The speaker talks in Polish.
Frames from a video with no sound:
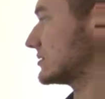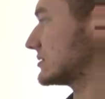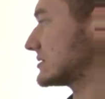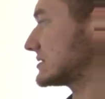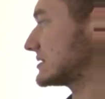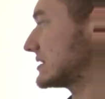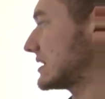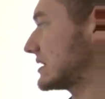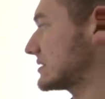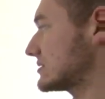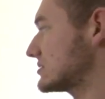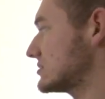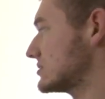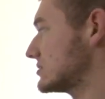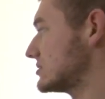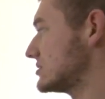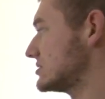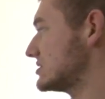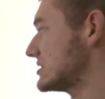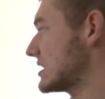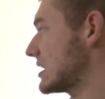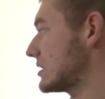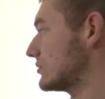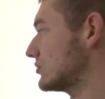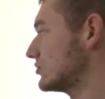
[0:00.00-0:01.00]
dostarczyć
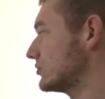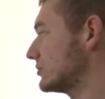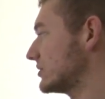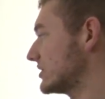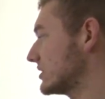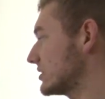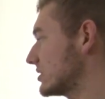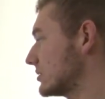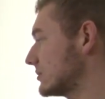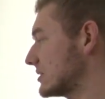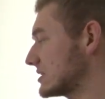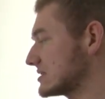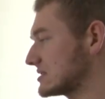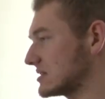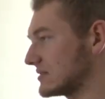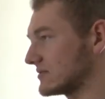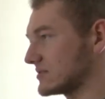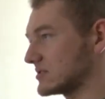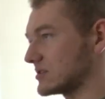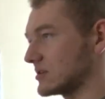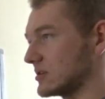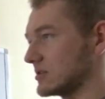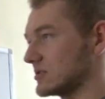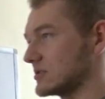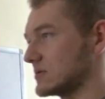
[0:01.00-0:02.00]
ciału, bo jego masa
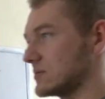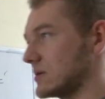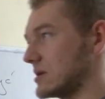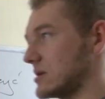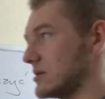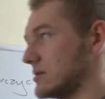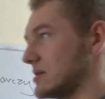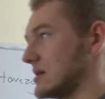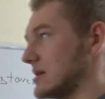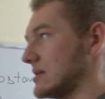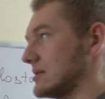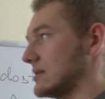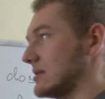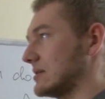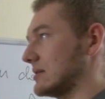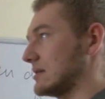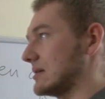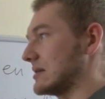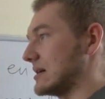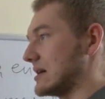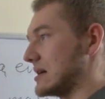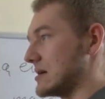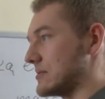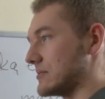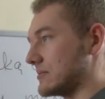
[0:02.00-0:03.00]
wzrosła o 1
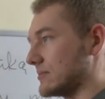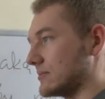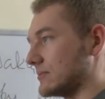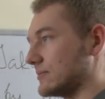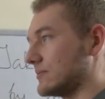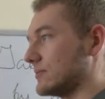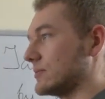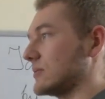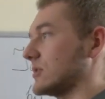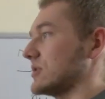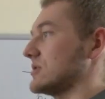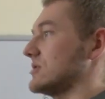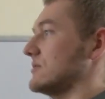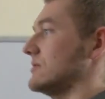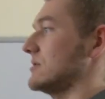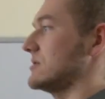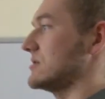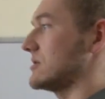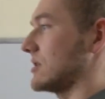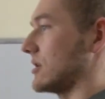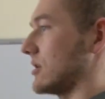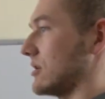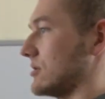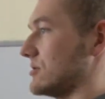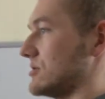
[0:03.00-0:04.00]
gram?
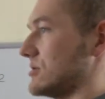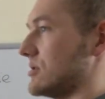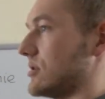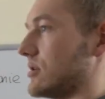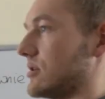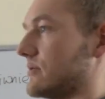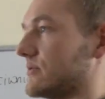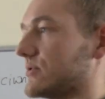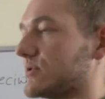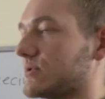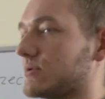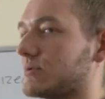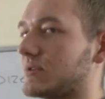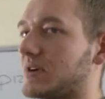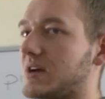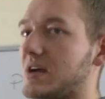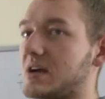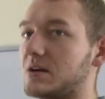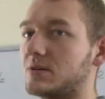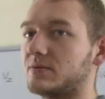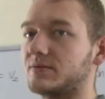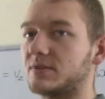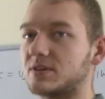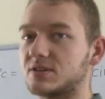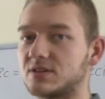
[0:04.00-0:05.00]
Oczywiście chodzi o wzór E
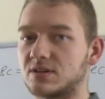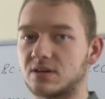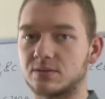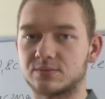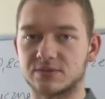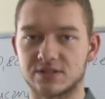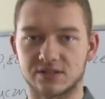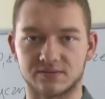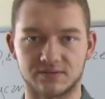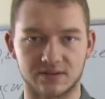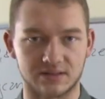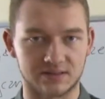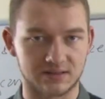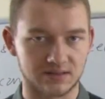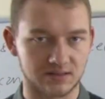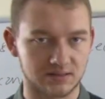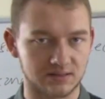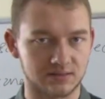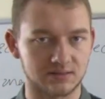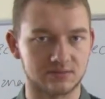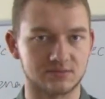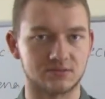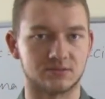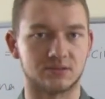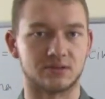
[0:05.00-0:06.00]
równa się mc
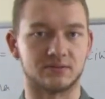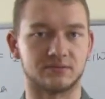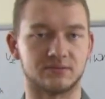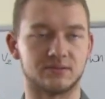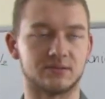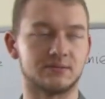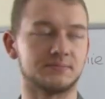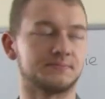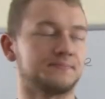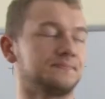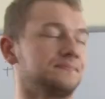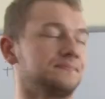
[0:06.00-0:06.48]
kwadrat, cudowny.